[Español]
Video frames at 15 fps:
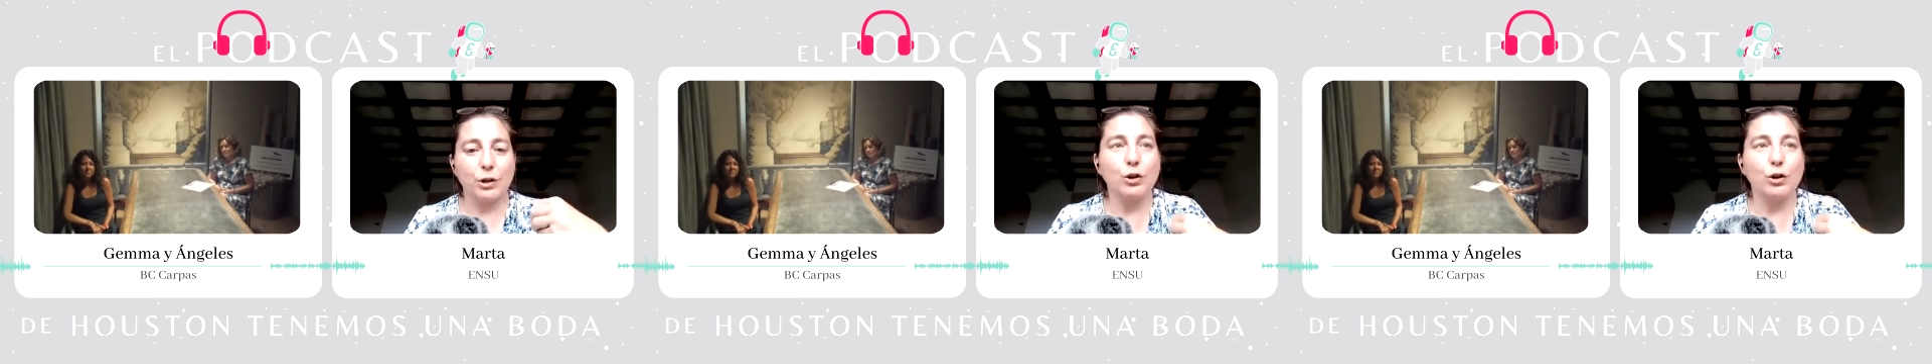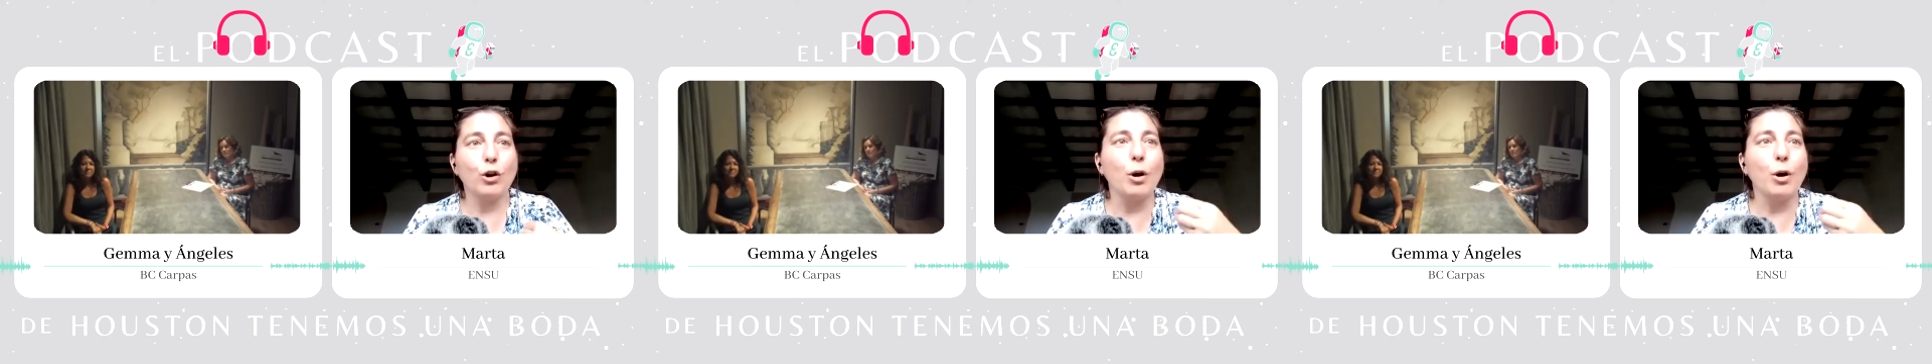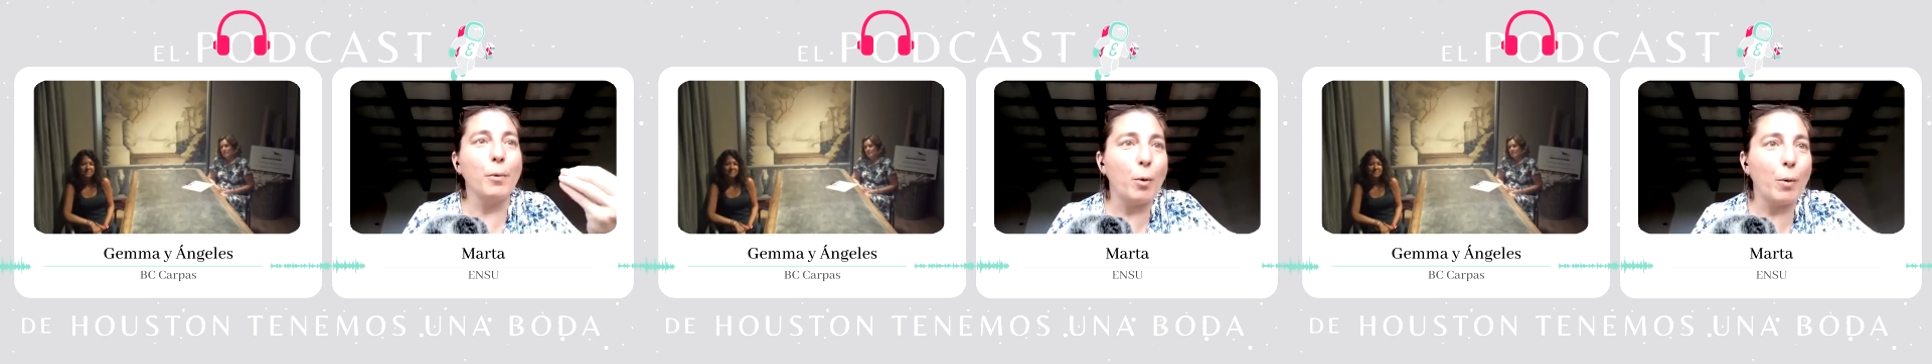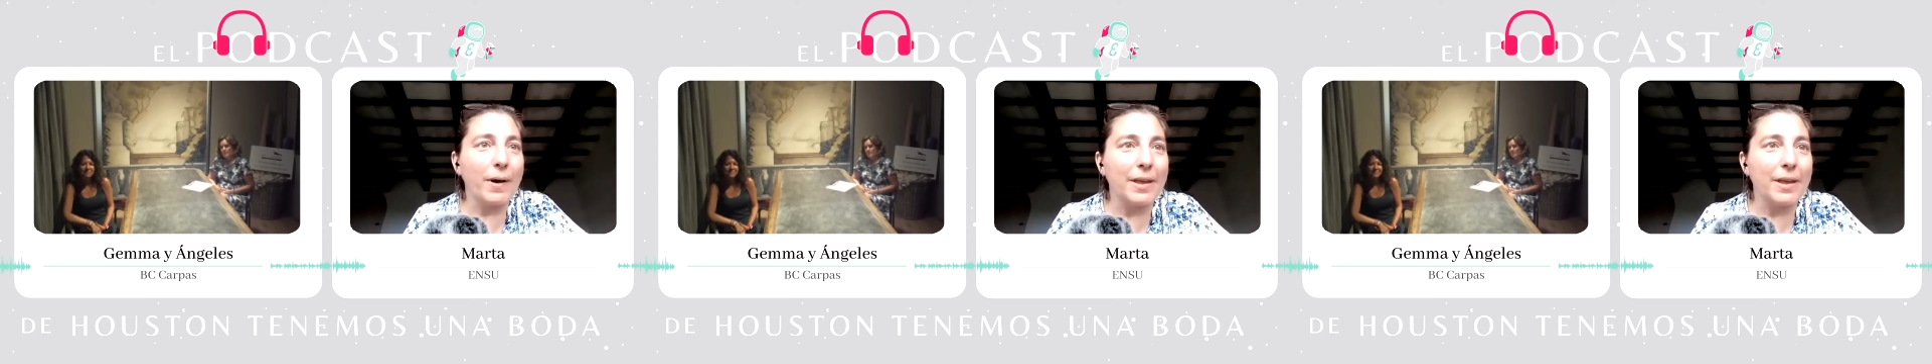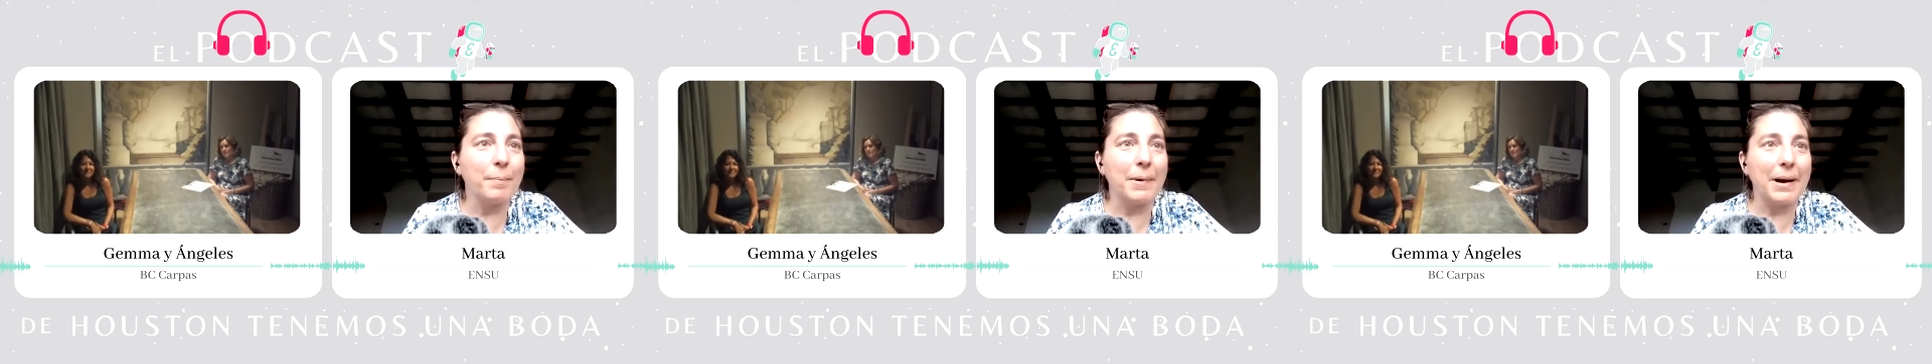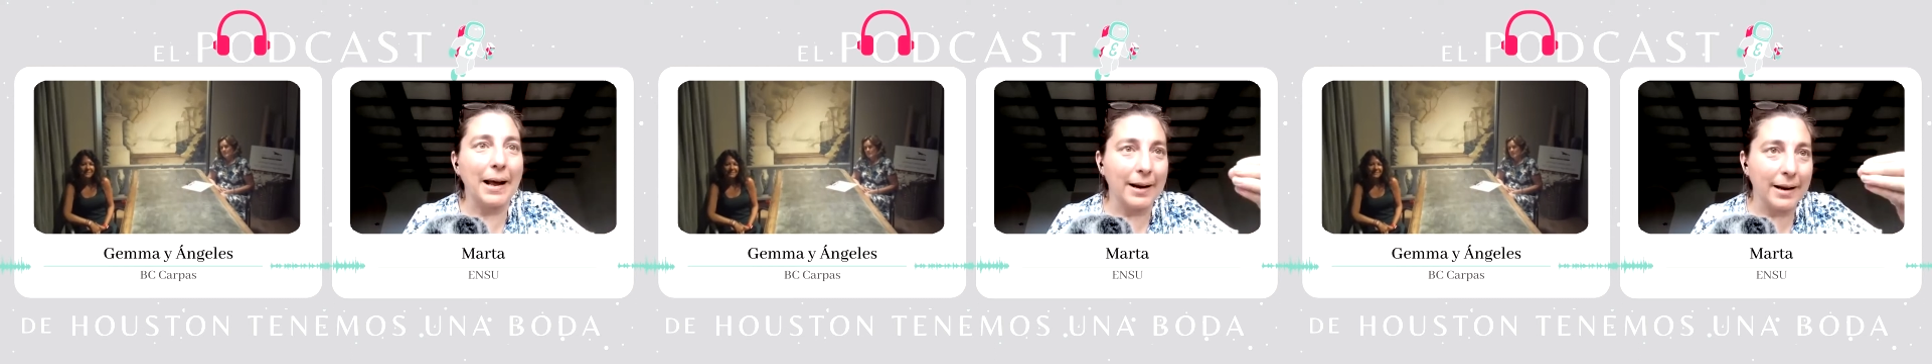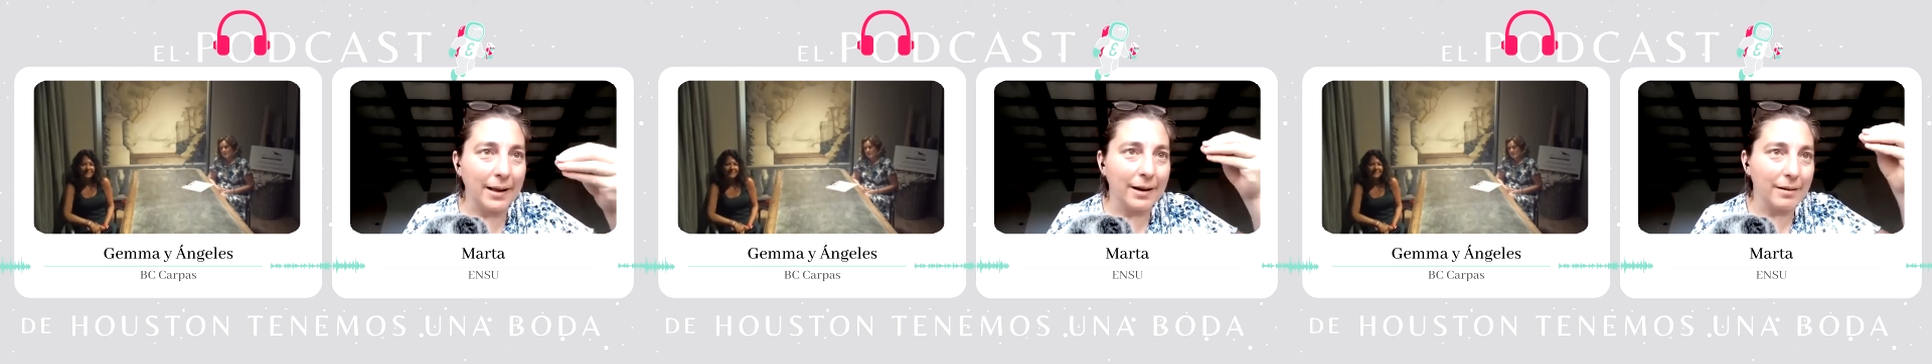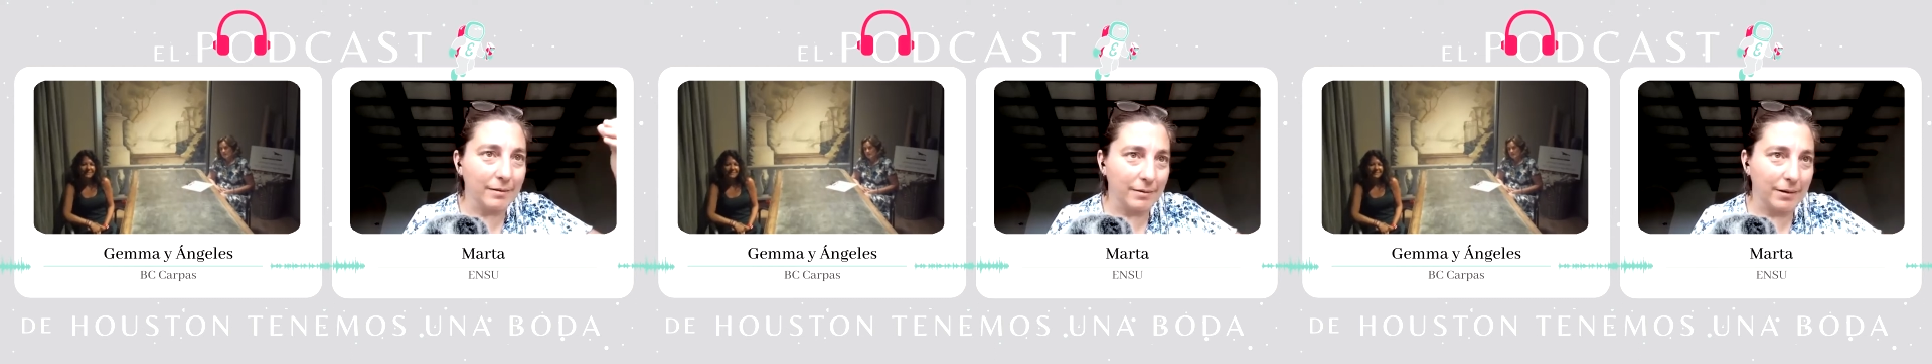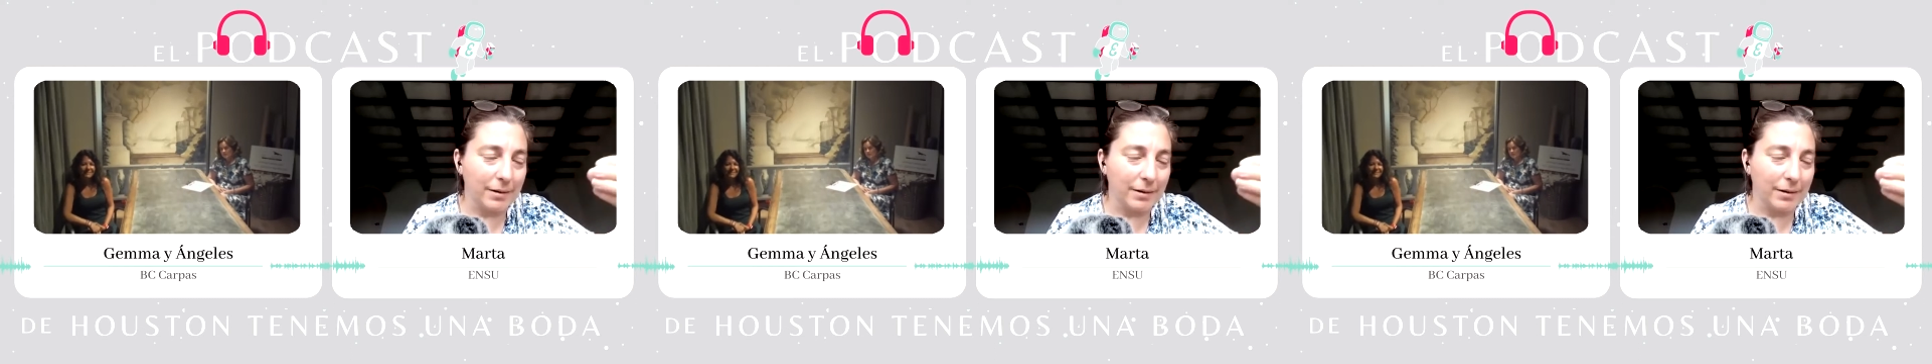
Yo como wedding planner,